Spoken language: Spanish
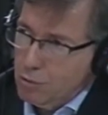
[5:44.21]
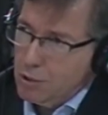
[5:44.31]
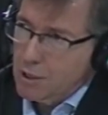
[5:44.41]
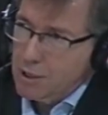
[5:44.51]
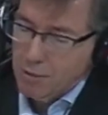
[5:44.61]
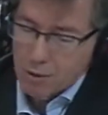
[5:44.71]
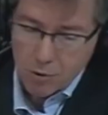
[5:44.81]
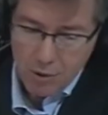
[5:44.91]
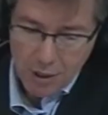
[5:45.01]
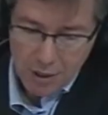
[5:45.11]
porque
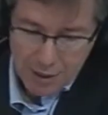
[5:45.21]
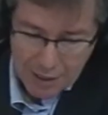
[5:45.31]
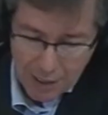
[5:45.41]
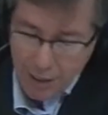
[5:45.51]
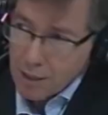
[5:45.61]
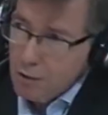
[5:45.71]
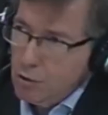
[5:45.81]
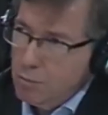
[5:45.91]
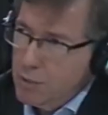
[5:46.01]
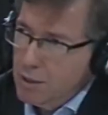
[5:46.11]
sabíamos que llegar al
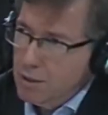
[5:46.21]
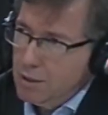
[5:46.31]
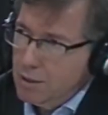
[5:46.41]
golpe